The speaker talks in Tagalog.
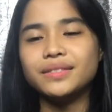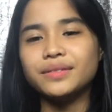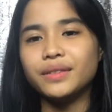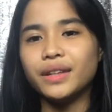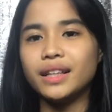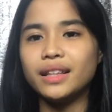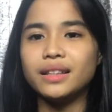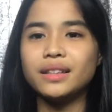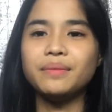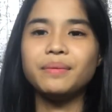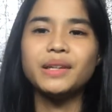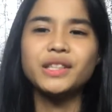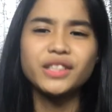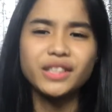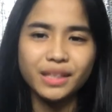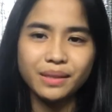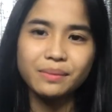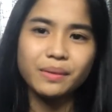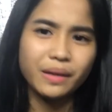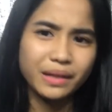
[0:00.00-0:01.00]
Well, medyo
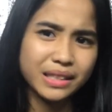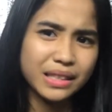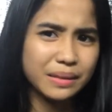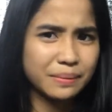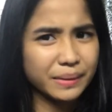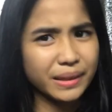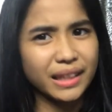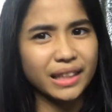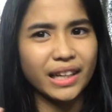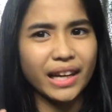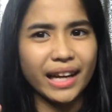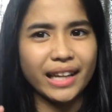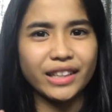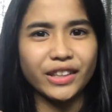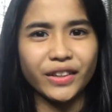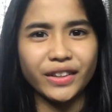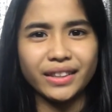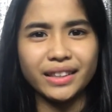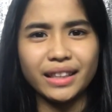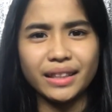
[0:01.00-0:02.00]
nabukas naman ng kahit
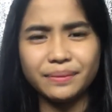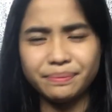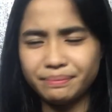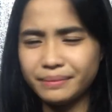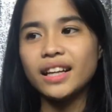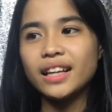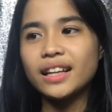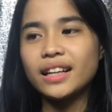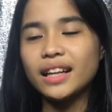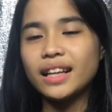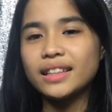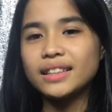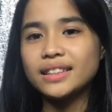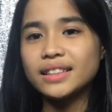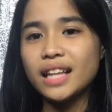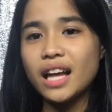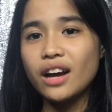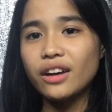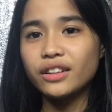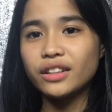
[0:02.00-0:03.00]
konti.
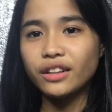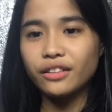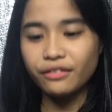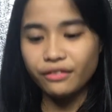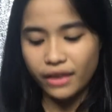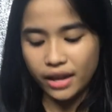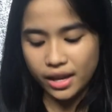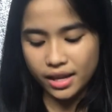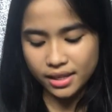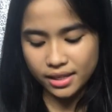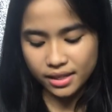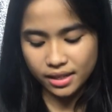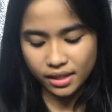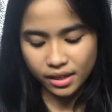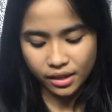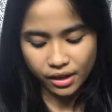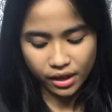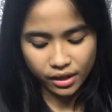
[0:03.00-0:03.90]
Nag-cleanse na ako ng face.